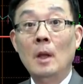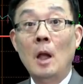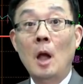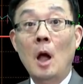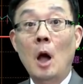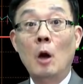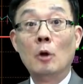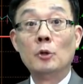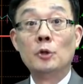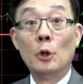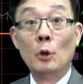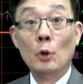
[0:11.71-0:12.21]

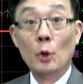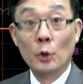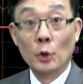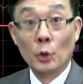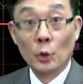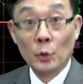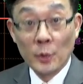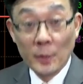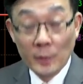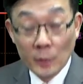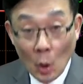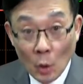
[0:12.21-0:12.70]
好，全国
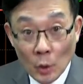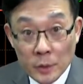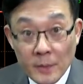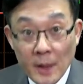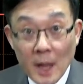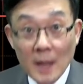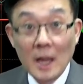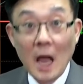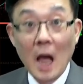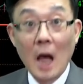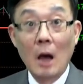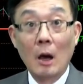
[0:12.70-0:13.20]
双投投资
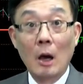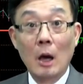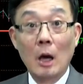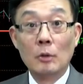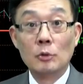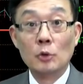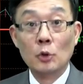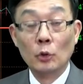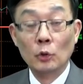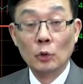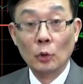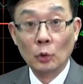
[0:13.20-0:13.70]
么大好？
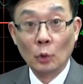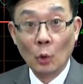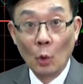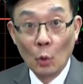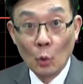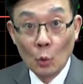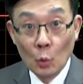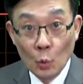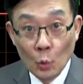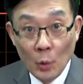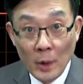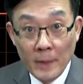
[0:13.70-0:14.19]
双投投
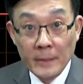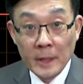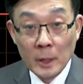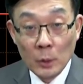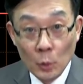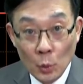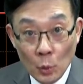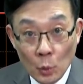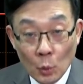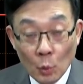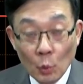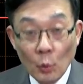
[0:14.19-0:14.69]
顾问民
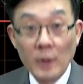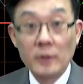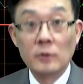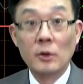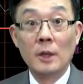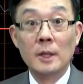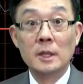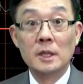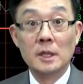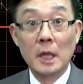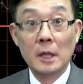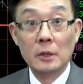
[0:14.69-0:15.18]
玉，欢迎收
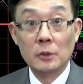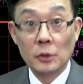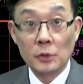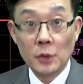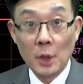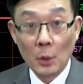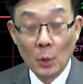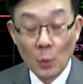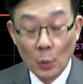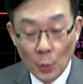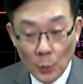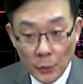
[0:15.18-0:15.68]
看今天走
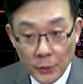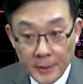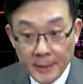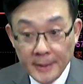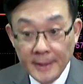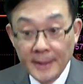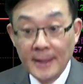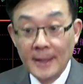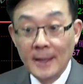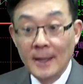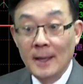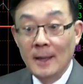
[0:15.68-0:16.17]
向呼应。
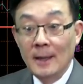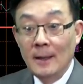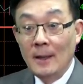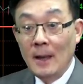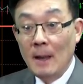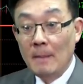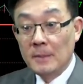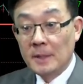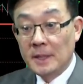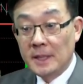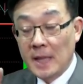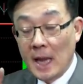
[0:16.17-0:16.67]

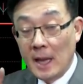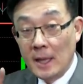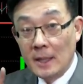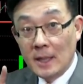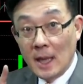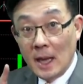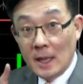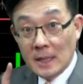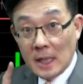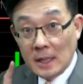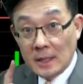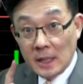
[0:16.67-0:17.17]
那我们先
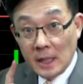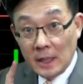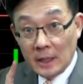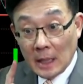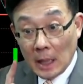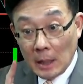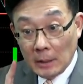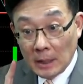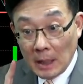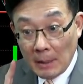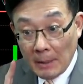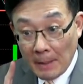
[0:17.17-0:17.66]
看一下今天
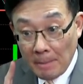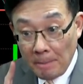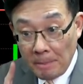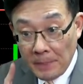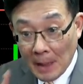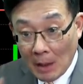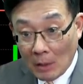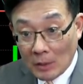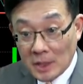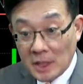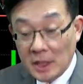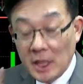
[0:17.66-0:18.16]
泰国大盘
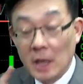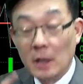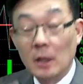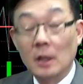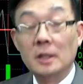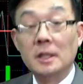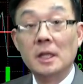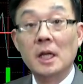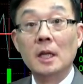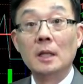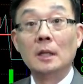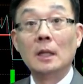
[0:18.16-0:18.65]
表现呢？
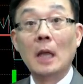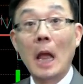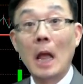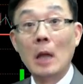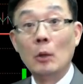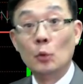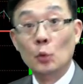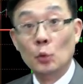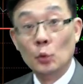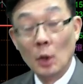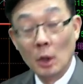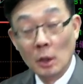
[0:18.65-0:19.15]
今天台
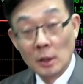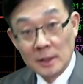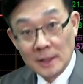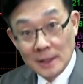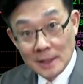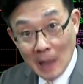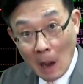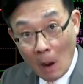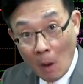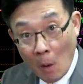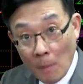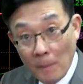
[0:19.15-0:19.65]
股哈
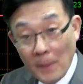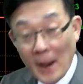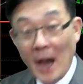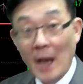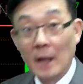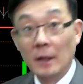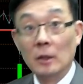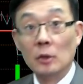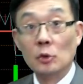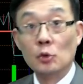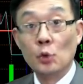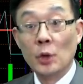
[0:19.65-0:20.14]
早
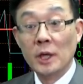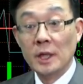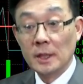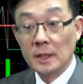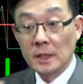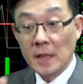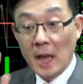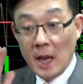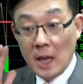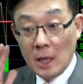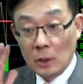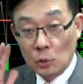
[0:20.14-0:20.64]
盘啊，随着
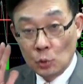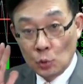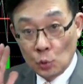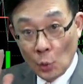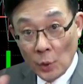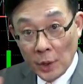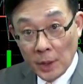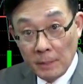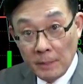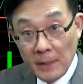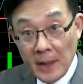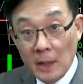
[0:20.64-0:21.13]
在
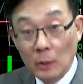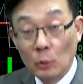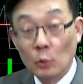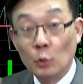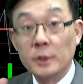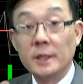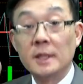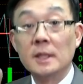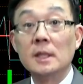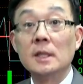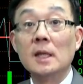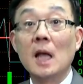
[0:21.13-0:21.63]
昨天美
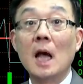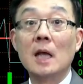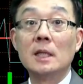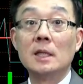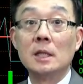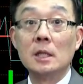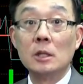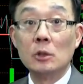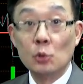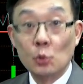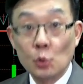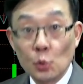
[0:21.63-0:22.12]
股四大
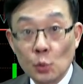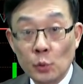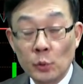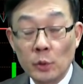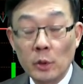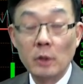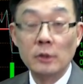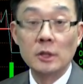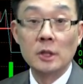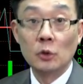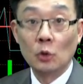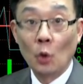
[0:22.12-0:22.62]
指数也
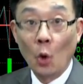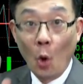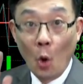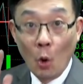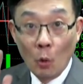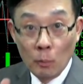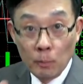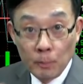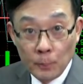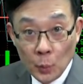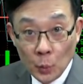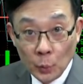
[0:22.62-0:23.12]
就是
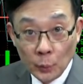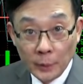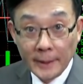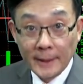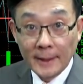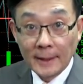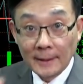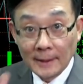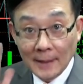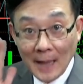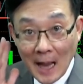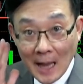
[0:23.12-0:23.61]
同步的一
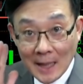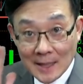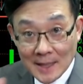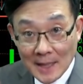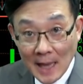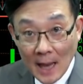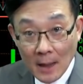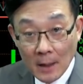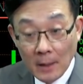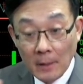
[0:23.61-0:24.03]
个大涨，